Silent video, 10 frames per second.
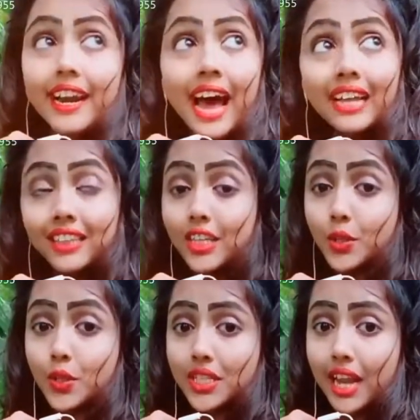রাতে
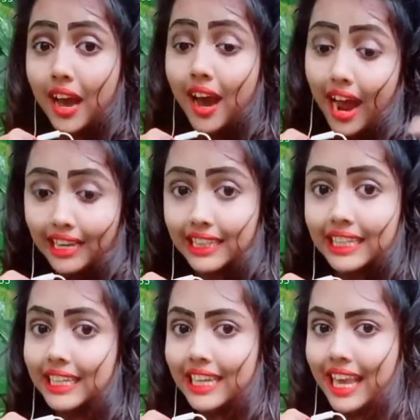জ্যোৎস্না আর
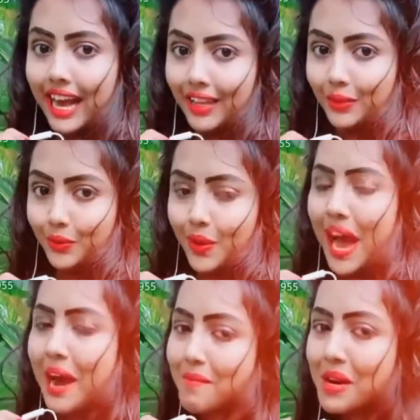দিনে আলো
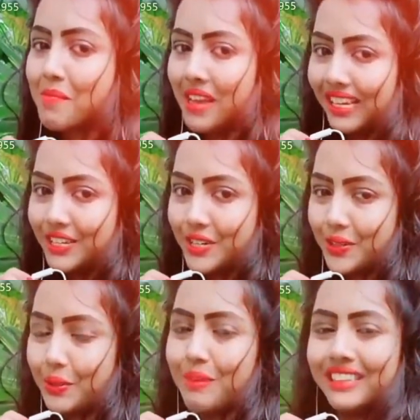আমার বেশ
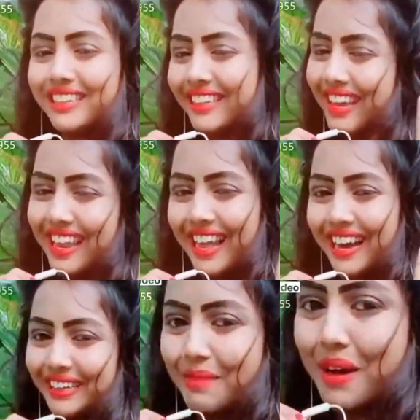তোমাদেরকে
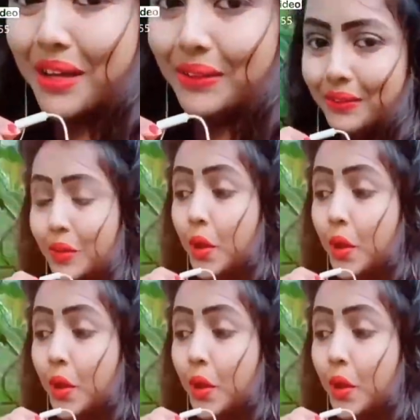লাগে ভালো